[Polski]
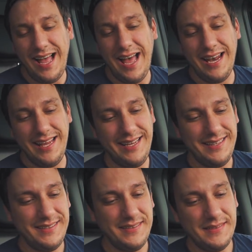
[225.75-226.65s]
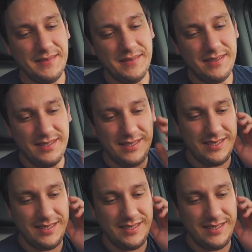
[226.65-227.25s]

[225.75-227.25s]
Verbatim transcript: ale yy,